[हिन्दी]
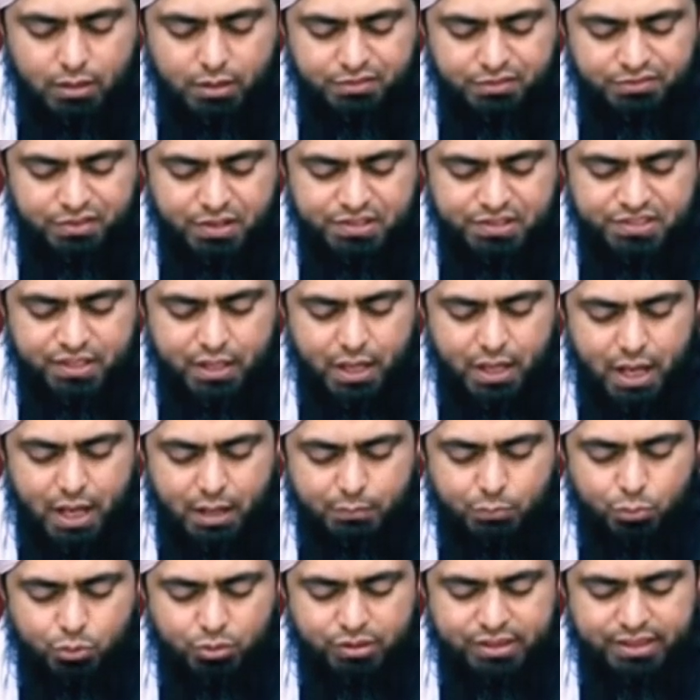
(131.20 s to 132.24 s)

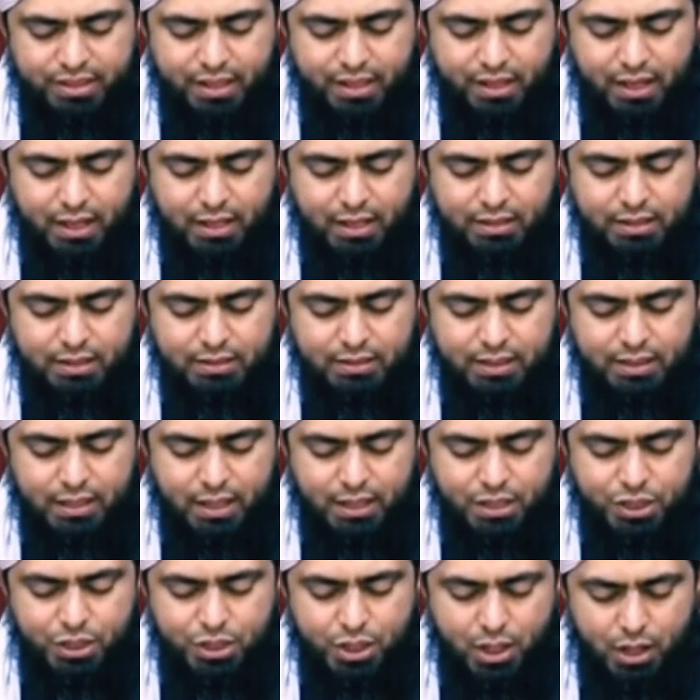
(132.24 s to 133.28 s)
फसयाम सलासती
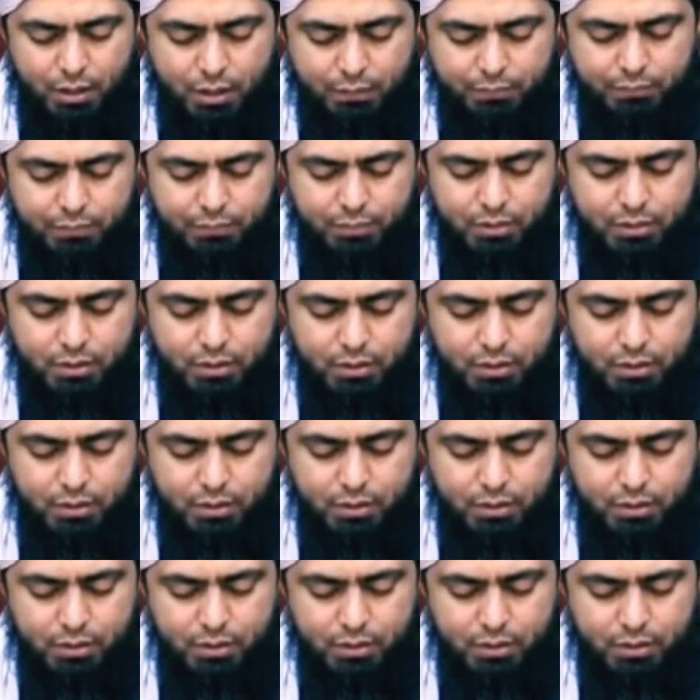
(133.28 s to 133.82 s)
अयाम